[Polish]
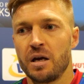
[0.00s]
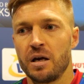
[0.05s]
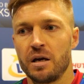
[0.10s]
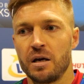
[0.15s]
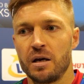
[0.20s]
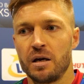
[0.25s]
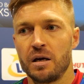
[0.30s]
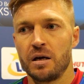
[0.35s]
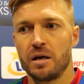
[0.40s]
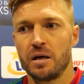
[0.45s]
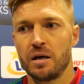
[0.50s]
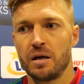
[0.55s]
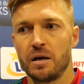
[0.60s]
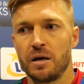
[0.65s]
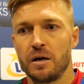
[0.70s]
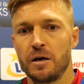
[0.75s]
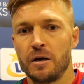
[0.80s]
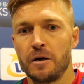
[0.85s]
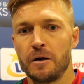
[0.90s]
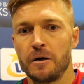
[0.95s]

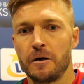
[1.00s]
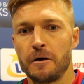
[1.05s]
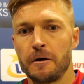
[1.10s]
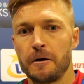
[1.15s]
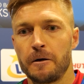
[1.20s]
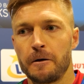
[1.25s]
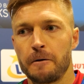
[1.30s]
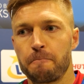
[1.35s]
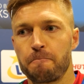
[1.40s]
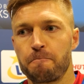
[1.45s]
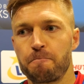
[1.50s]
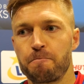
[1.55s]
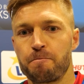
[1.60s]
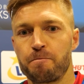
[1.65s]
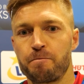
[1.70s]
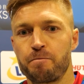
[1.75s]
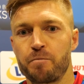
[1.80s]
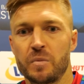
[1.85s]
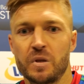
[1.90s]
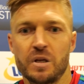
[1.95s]
e,
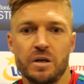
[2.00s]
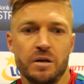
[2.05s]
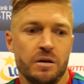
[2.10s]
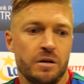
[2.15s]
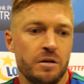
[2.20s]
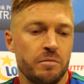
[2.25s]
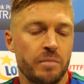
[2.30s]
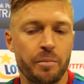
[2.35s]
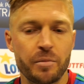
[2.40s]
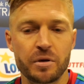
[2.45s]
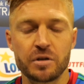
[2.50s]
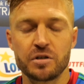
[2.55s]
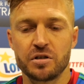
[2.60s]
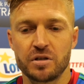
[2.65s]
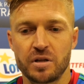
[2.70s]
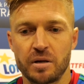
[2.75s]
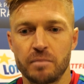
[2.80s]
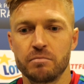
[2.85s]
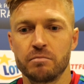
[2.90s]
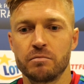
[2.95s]
i mamy
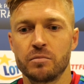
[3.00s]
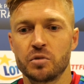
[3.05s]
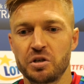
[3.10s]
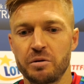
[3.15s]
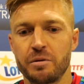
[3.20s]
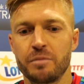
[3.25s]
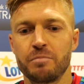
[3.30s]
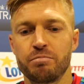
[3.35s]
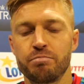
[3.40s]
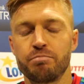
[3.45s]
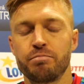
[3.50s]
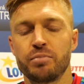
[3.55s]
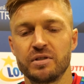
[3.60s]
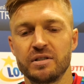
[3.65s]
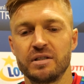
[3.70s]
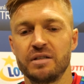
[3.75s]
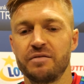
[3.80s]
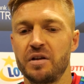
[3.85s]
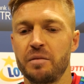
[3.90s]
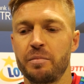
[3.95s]
gdzieś tam, możemy
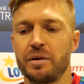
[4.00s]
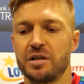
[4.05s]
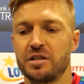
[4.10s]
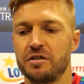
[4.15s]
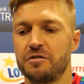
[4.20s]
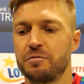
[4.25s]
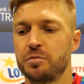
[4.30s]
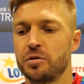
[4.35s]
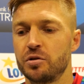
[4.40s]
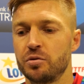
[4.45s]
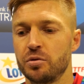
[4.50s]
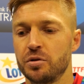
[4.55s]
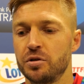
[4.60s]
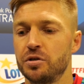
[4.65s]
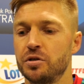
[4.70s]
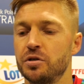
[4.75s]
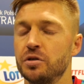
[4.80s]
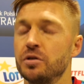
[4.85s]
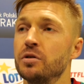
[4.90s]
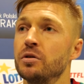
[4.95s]
pozytywnie patrzeć w
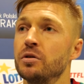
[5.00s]
przyszłość.